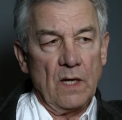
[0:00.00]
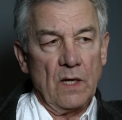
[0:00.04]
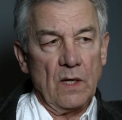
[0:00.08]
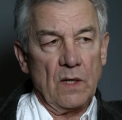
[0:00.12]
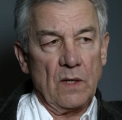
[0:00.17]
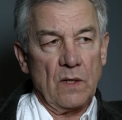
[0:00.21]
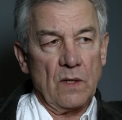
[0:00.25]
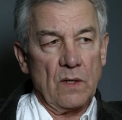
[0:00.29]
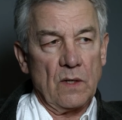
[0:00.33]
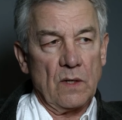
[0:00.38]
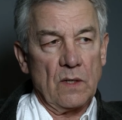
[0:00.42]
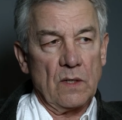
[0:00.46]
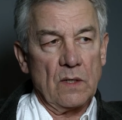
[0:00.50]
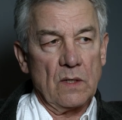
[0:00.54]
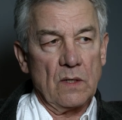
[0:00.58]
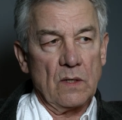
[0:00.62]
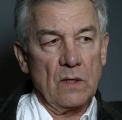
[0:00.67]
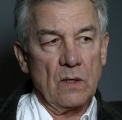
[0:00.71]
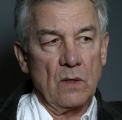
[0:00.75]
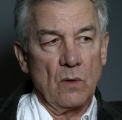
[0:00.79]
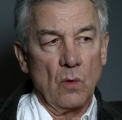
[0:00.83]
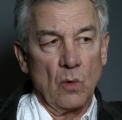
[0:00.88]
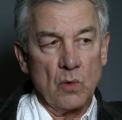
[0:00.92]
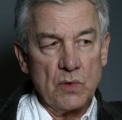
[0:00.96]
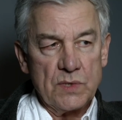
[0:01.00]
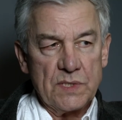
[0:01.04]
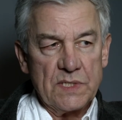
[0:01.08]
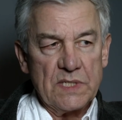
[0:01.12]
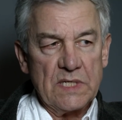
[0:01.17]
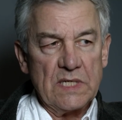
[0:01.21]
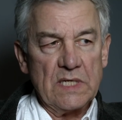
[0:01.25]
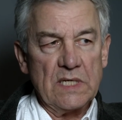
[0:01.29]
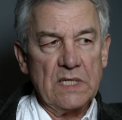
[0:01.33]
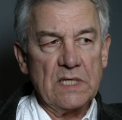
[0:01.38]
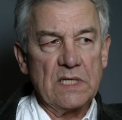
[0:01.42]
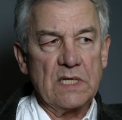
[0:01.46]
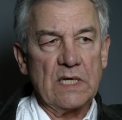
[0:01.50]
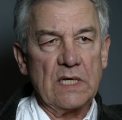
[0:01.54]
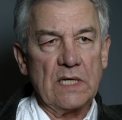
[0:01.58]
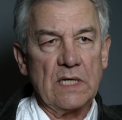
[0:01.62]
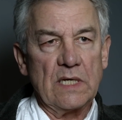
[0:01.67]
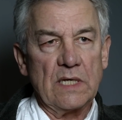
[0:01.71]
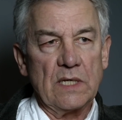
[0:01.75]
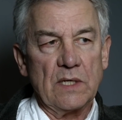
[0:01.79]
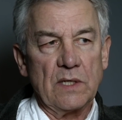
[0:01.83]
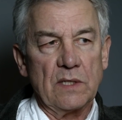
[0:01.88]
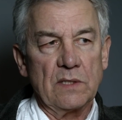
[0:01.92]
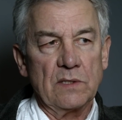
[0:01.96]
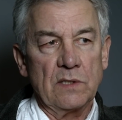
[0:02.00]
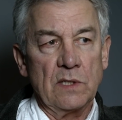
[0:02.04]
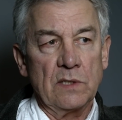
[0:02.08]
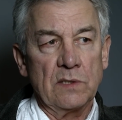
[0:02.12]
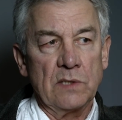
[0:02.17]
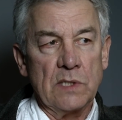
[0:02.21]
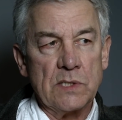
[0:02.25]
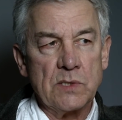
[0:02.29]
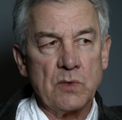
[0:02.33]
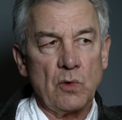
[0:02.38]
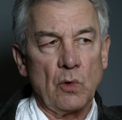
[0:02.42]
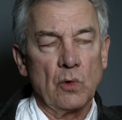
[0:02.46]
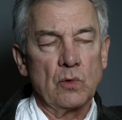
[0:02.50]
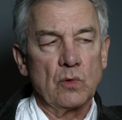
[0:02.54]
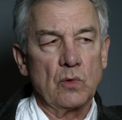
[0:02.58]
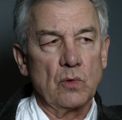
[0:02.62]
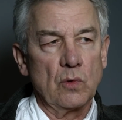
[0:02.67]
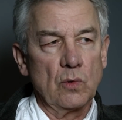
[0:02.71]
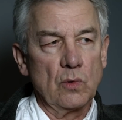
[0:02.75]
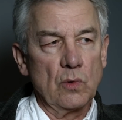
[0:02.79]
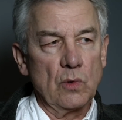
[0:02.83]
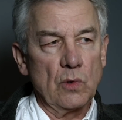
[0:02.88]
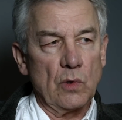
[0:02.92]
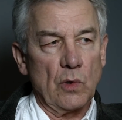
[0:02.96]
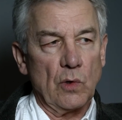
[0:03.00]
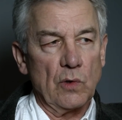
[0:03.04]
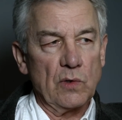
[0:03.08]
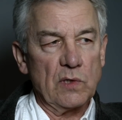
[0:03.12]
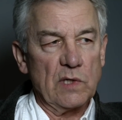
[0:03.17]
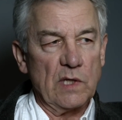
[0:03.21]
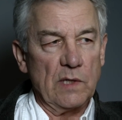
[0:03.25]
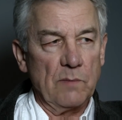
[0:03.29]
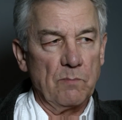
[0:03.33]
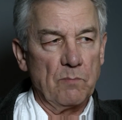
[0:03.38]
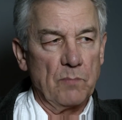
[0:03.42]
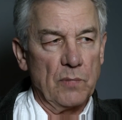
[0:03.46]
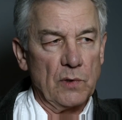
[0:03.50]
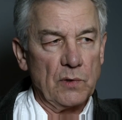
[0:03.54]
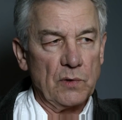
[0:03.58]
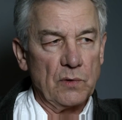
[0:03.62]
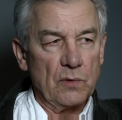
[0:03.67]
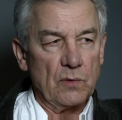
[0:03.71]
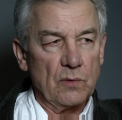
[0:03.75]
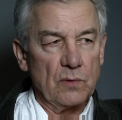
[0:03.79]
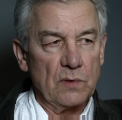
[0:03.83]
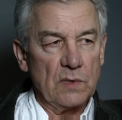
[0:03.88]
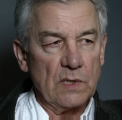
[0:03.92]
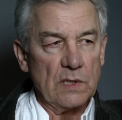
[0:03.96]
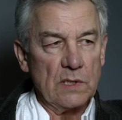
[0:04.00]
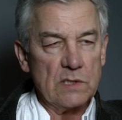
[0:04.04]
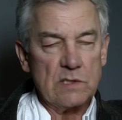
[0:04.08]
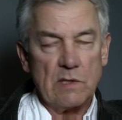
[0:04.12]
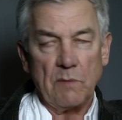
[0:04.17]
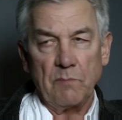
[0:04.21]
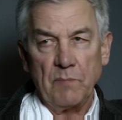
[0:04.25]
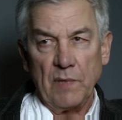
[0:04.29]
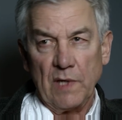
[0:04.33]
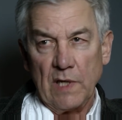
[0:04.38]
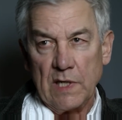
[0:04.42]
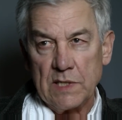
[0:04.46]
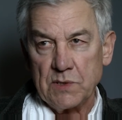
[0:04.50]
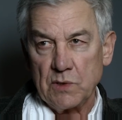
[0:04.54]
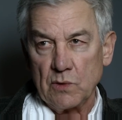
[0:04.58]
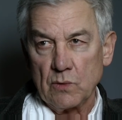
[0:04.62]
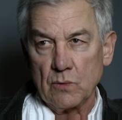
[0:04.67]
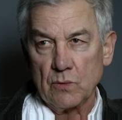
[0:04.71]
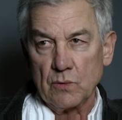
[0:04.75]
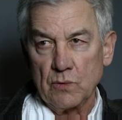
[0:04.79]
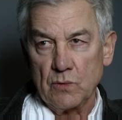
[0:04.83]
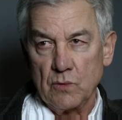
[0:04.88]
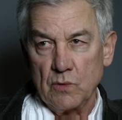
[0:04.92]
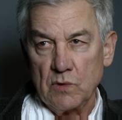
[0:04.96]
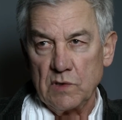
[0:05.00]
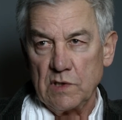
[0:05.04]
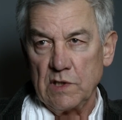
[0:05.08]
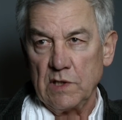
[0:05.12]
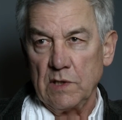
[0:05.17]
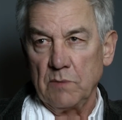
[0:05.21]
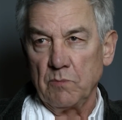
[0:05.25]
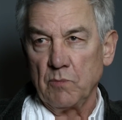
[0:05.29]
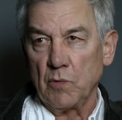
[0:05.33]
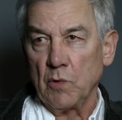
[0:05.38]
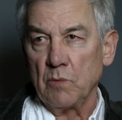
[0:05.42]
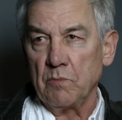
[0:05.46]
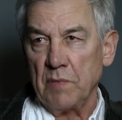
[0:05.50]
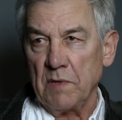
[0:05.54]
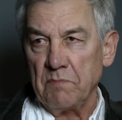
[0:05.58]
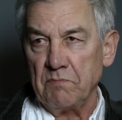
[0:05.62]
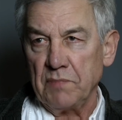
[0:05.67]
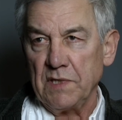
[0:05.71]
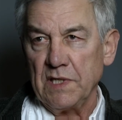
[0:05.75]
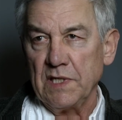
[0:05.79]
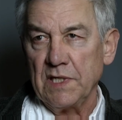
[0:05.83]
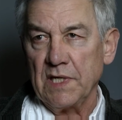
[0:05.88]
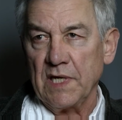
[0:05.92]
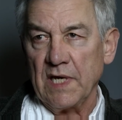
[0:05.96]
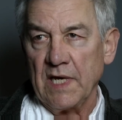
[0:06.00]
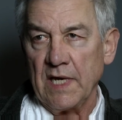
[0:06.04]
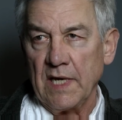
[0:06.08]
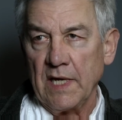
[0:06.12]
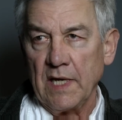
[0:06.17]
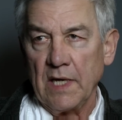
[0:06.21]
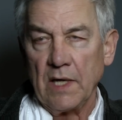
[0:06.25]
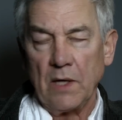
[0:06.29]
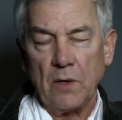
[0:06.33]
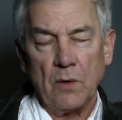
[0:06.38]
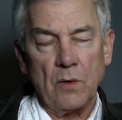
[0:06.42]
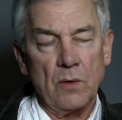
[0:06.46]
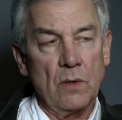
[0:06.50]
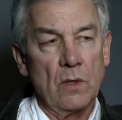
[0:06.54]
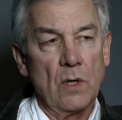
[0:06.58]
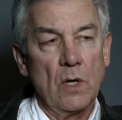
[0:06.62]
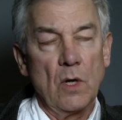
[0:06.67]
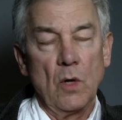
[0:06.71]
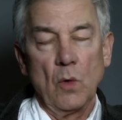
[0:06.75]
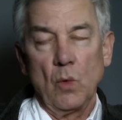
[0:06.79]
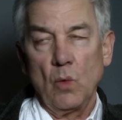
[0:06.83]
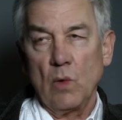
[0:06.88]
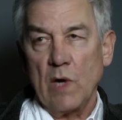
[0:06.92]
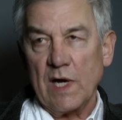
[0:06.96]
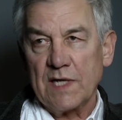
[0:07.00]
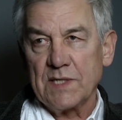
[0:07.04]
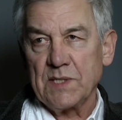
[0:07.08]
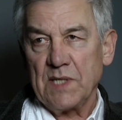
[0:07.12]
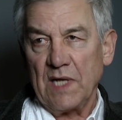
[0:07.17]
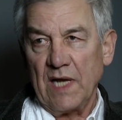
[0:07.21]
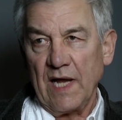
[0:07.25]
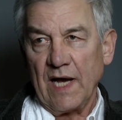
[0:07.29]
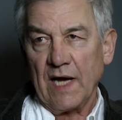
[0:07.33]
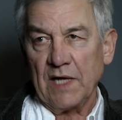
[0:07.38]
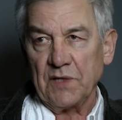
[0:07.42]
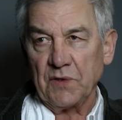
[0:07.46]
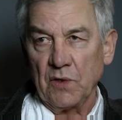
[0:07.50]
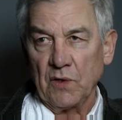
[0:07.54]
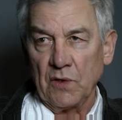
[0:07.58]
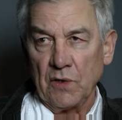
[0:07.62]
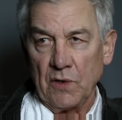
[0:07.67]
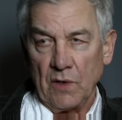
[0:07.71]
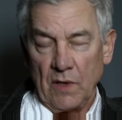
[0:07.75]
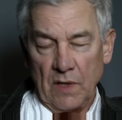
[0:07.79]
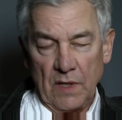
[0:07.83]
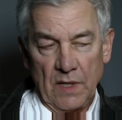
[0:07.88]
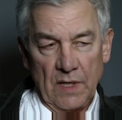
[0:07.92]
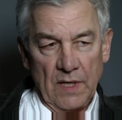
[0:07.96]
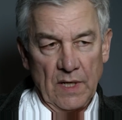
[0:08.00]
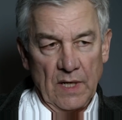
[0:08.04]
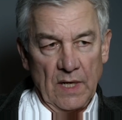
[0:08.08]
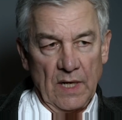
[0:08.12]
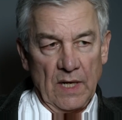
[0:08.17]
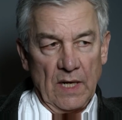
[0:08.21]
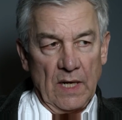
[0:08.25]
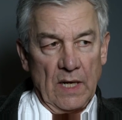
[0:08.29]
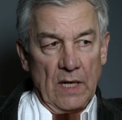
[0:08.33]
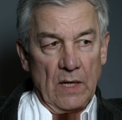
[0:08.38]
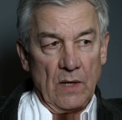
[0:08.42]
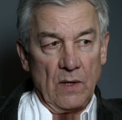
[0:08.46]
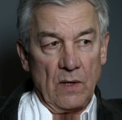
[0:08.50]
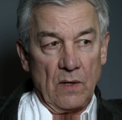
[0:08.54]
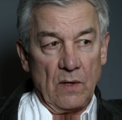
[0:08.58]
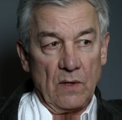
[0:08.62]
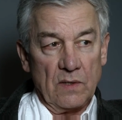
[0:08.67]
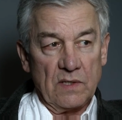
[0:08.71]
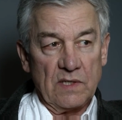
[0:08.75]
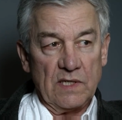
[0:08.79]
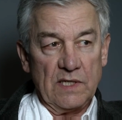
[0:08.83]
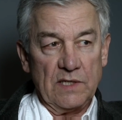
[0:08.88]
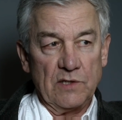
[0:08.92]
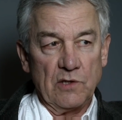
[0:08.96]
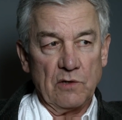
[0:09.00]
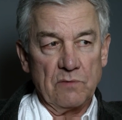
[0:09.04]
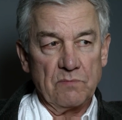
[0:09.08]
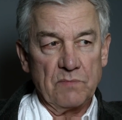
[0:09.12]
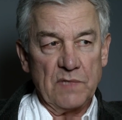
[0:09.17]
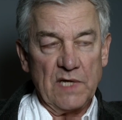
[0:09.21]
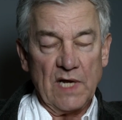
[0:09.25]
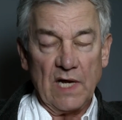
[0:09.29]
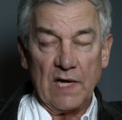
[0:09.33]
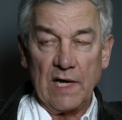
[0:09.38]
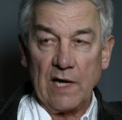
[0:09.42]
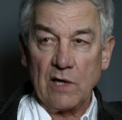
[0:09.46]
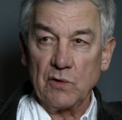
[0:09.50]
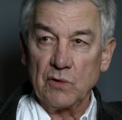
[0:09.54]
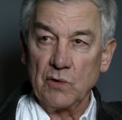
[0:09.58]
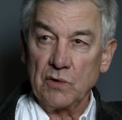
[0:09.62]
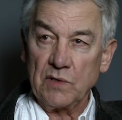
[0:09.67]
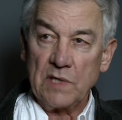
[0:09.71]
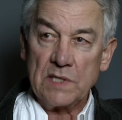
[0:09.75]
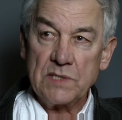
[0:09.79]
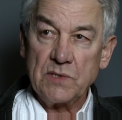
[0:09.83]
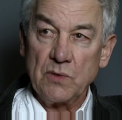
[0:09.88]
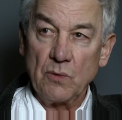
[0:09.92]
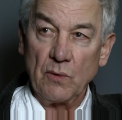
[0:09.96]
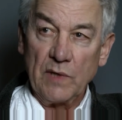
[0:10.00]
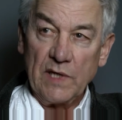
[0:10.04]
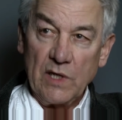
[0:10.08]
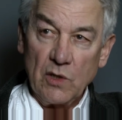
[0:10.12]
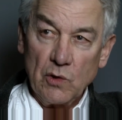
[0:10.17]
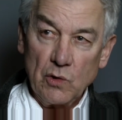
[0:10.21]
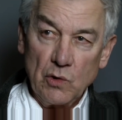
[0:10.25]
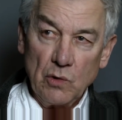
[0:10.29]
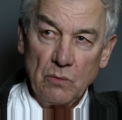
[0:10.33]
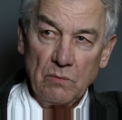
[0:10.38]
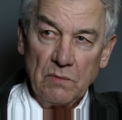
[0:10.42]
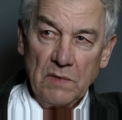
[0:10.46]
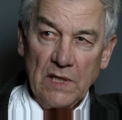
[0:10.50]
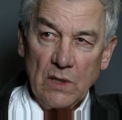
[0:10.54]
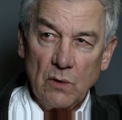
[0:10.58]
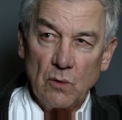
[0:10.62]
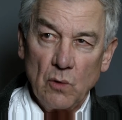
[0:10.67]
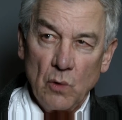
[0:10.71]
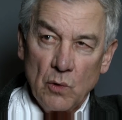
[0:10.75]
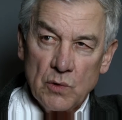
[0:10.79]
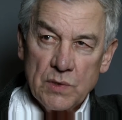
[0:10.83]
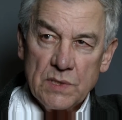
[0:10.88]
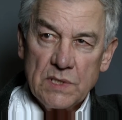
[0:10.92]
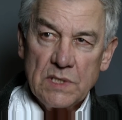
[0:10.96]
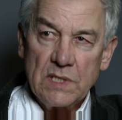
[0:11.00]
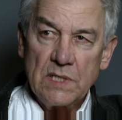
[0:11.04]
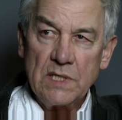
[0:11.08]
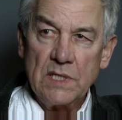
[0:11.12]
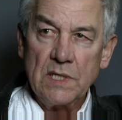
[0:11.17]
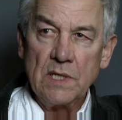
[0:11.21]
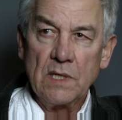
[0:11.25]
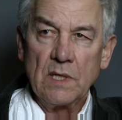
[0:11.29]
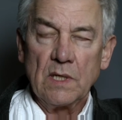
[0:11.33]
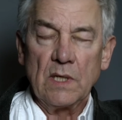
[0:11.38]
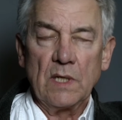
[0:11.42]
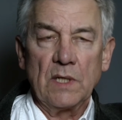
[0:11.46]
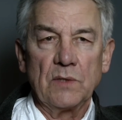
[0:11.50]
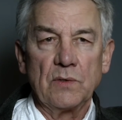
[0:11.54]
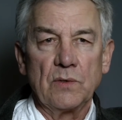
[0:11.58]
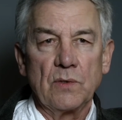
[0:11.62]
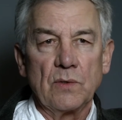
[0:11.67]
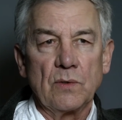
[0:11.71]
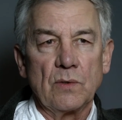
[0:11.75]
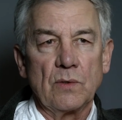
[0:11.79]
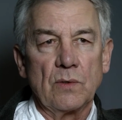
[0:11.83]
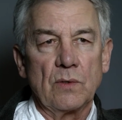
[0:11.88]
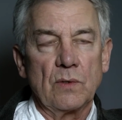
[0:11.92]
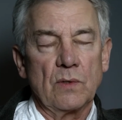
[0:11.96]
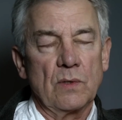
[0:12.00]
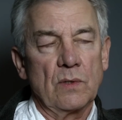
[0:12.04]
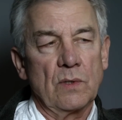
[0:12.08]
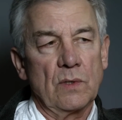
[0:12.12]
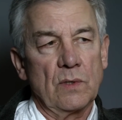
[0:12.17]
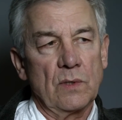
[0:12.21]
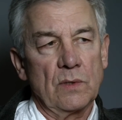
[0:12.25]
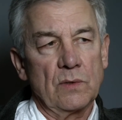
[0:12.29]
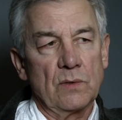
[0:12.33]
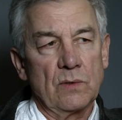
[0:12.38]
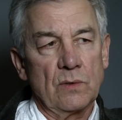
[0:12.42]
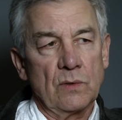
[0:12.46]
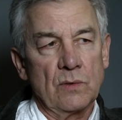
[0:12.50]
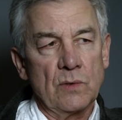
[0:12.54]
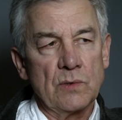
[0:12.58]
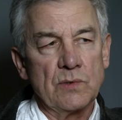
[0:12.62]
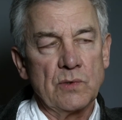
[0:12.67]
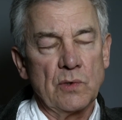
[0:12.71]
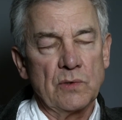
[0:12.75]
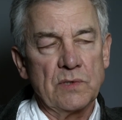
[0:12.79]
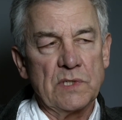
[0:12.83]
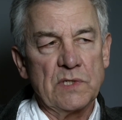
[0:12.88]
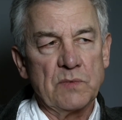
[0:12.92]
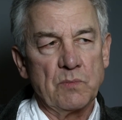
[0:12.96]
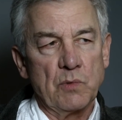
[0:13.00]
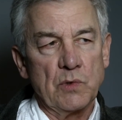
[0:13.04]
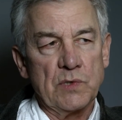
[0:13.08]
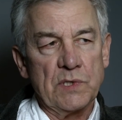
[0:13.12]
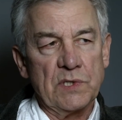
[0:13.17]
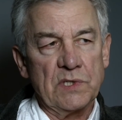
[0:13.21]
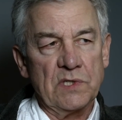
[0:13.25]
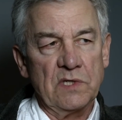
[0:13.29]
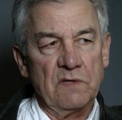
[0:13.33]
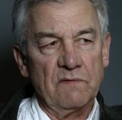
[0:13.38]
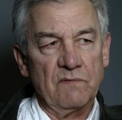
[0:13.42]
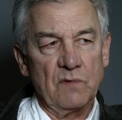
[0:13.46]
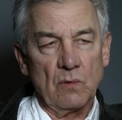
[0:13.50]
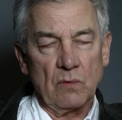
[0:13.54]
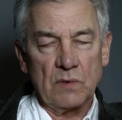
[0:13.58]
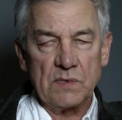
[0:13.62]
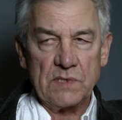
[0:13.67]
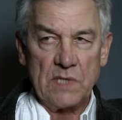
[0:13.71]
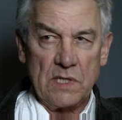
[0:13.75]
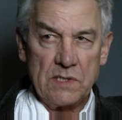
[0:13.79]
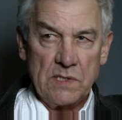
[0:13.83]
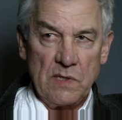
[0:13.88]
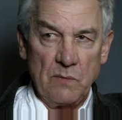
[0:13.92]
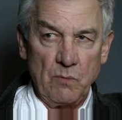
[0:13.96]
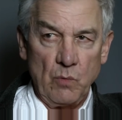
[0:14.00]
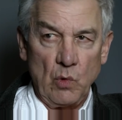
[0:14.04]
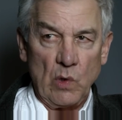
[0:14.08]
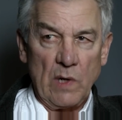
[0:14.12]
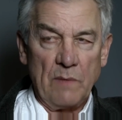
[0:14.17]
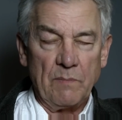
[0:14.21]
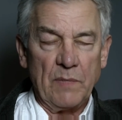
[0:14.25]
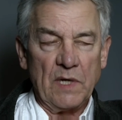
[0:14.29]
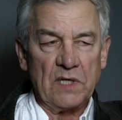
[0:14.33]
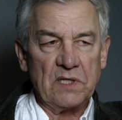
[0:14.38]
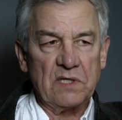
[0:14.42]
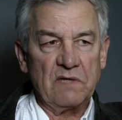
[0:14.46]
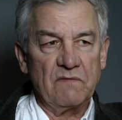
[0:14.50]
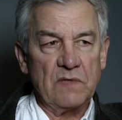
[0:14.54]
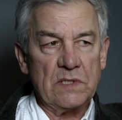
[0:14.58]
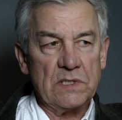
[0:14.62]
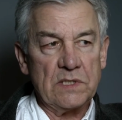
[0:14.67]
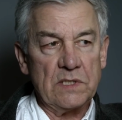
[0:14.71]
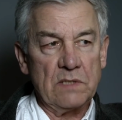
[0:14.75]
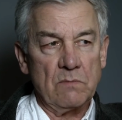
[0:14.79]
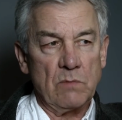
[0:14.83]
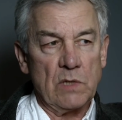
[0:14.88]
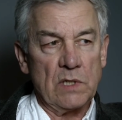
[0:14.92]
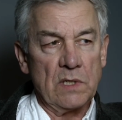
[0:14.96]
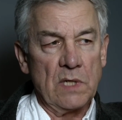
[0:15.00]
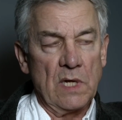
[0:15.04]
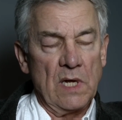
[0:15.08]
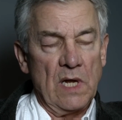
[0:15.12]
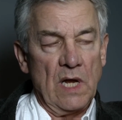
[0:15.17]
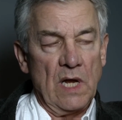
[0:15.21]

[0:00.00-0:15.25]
Euh, aussi des, structures qui portent des appellations du type pépinière euh, ou accélérateur, euh, qui donnent bien la connotation économique aussi de ce dispositif. Donc ça, c'est pour la partie visible.